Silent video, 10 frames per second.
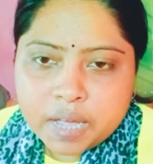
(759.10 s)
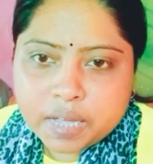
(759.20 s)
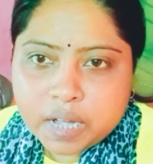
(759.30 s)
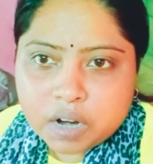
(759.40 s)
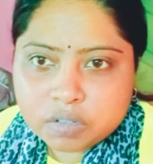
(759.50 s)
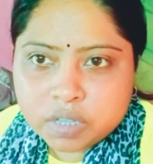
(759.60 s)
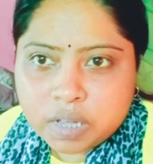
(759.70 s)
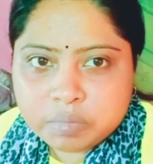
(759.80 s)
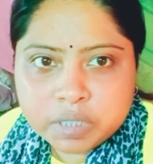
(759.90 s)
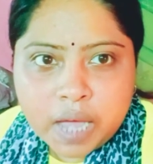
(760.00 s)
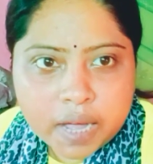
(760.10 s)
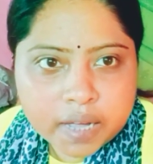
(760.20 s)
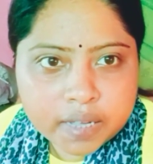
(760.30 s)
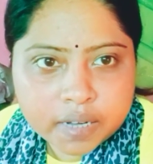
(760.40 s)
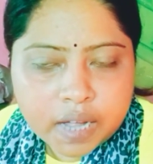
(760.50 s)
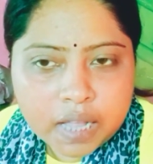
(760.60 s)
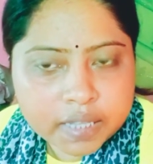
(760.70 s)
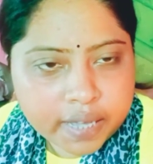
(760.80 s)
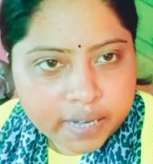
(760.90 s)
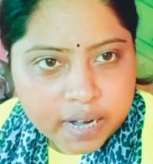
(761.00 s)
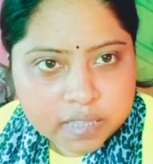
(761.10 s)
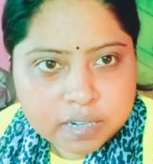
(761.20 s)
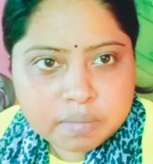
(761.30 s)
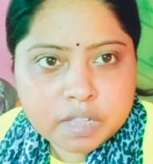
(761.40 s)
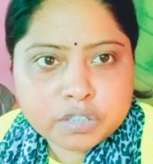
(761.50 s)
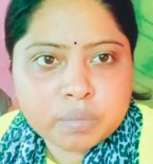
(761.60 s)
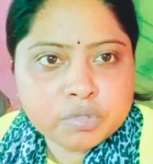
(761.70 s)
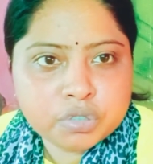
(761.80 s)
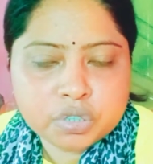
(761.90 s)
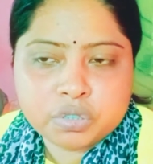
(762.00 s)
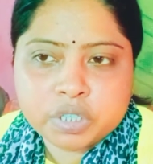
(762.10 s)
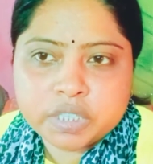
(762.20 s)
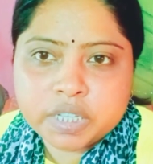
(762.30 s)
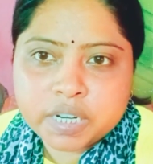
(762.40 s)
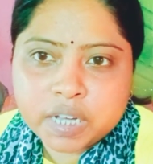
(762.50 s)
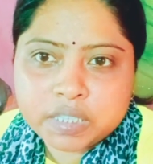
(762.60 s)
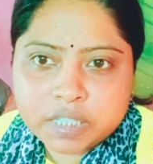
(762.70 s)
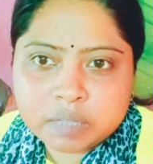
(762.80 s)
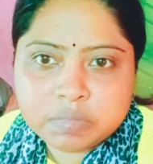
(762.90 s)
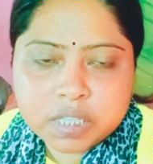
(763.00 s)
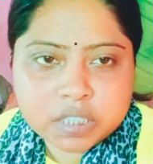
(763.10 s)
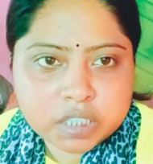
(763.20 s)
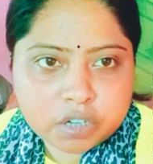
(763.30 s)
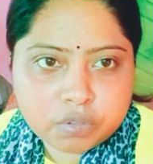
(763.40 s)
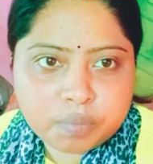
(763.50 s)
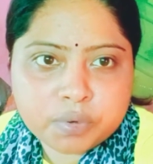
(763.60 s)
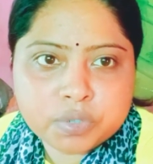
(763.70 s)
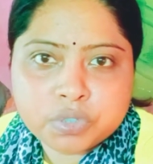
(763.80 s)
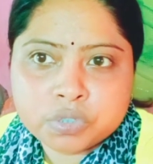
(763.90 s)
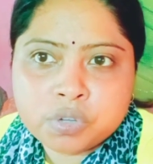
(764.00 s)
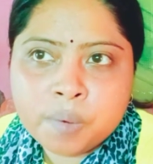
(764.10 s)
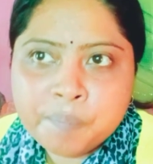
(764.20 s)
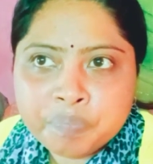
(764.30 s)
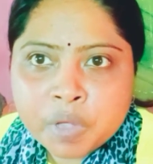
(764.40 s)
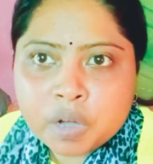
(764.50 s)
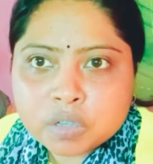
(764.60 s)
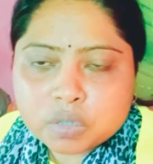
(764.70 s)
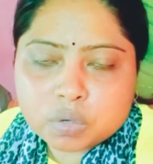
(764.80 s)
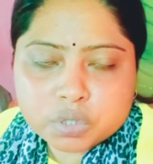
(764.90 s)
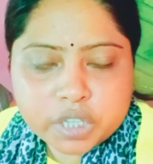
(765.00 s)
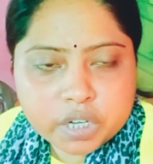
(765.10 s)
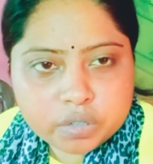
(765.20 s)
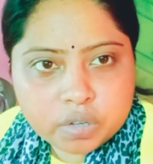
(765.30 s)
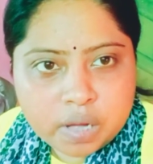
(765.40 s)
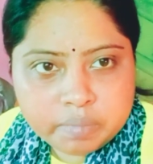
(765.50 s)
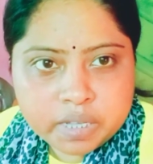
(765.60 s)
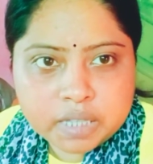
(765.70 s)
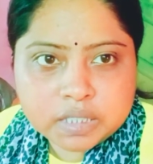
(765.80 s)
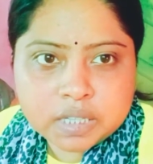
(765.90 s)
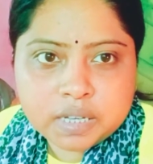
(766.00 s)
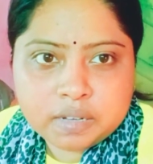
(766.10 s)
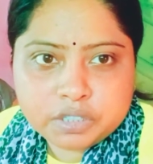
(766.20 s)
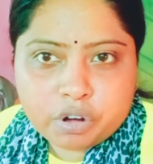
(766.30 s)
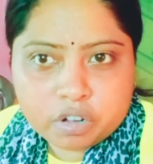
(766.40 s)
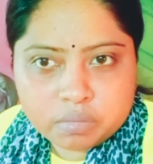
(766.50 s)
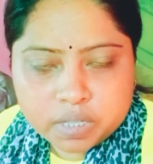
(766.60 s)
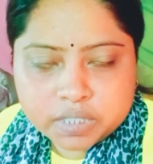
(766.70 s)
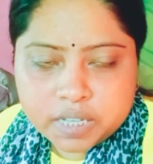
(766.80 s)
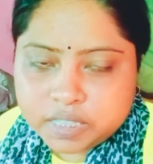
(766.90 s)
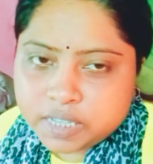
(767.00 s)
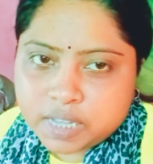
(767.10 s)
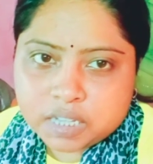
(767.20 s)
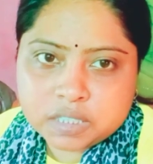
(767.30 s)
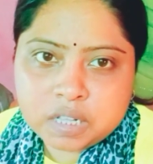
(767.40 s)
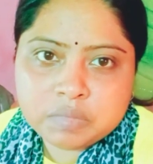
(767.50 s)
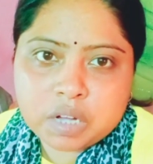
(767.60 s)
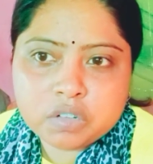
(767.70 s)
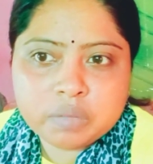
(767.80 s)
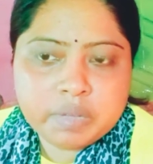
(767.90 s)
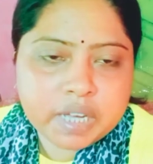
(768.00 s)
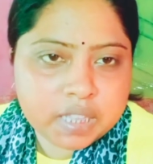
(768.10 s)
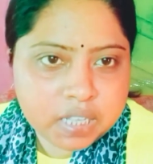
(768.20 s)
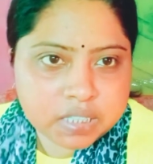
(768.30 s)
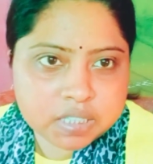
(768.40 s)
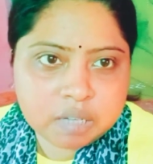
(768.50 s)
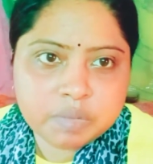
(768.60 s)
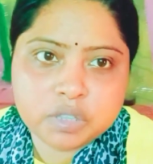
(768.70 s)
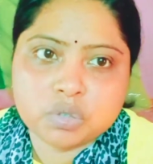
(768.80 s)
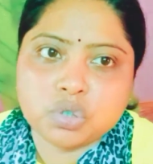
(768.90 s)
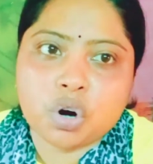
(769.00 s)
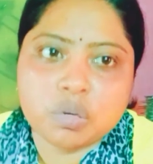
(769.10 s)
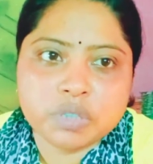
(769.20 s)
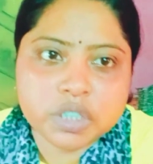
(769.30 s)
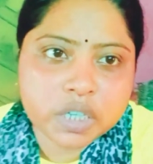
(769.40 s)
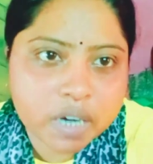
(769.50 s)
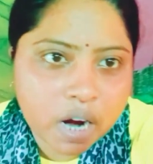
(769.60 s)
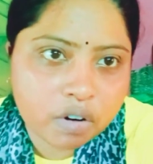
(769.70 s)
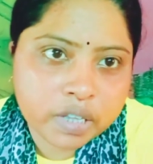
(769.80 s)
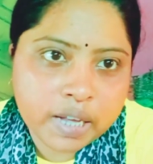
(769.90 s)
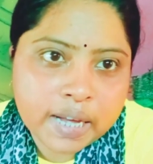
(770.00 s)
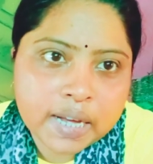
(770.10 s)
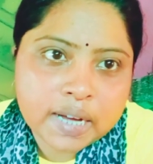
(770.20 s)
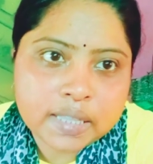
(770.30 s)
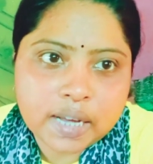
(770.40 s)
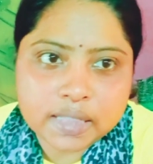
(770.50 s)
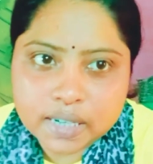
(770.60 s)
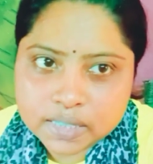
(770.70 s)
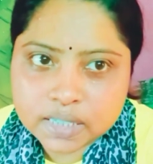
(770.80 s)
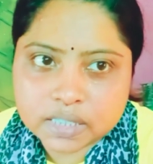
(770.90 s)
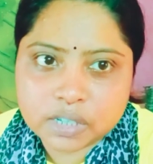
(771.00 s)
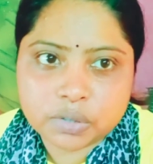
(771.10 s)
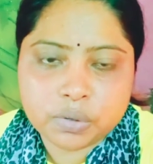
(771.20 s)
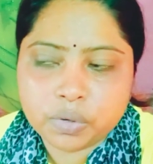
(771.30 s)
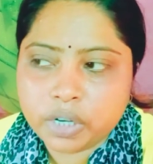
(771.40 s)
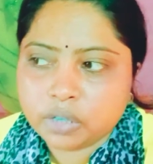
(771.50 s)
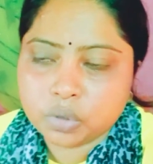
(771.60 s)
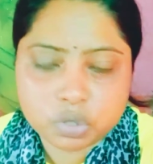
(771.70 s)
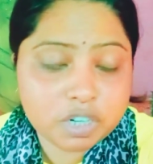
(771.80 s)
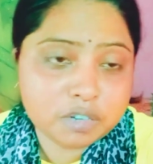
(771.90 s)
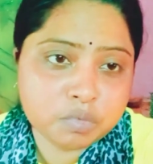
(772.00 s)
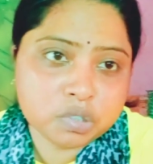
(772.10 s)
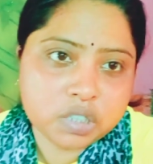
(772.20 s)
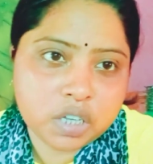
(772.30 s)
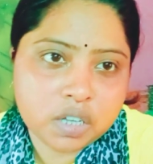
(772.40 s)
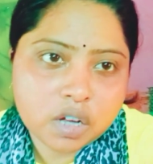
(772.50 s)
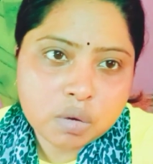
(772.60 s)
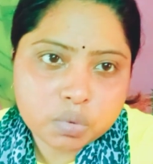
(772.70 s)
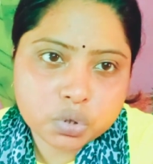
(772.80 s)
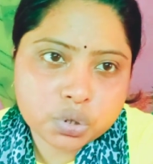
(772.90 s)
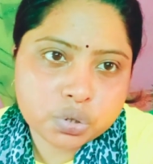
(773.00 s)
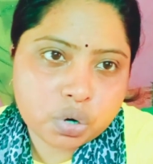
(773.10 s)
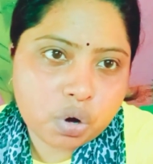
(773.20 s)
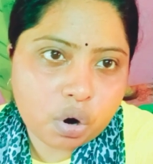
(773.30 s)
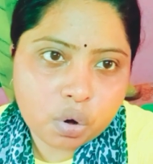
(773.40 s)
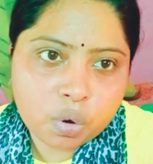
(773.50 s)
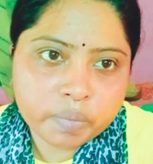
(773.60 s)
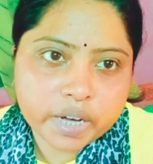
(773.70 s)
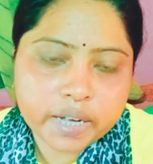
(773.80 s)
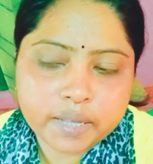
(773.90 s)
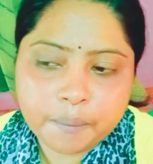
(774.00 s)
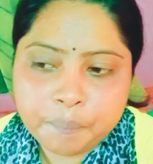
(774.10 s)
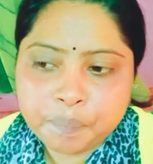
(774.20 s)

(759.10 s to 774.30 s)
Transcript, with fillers: এই কারণে আমি আগে কালকেই রাত্রিবেলা সমস্ত কিছু কিনে রেখেছিলাম দিদার যেগুলো প্রয়োজনীয় তো সেগুলো আমি আজকে সকালবেলা তাই দিয়ে আসলাম নাহলে বিকালেই যেতাম কিন্তু ঝড় বৃষ্টির কারণে তাড়াতাড়ি যেতে হলো এই রৌদ্রের মধ্যে প্রচণ্ড গরম এখানে